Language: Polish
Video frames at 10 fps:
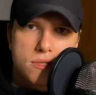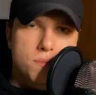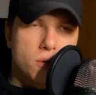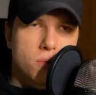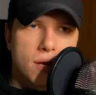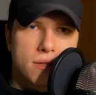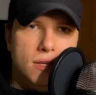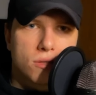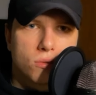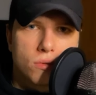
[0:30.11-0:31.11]

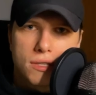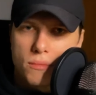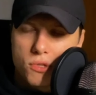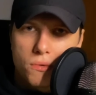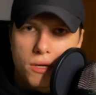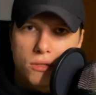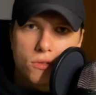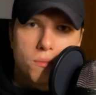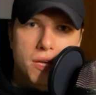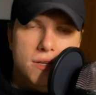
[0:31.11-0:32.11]
spekulanta, który na przykład
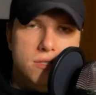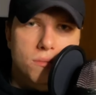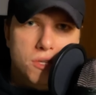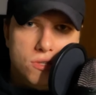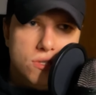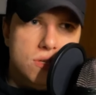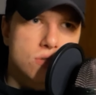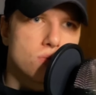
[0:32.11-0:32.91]
odbiera sobie życie.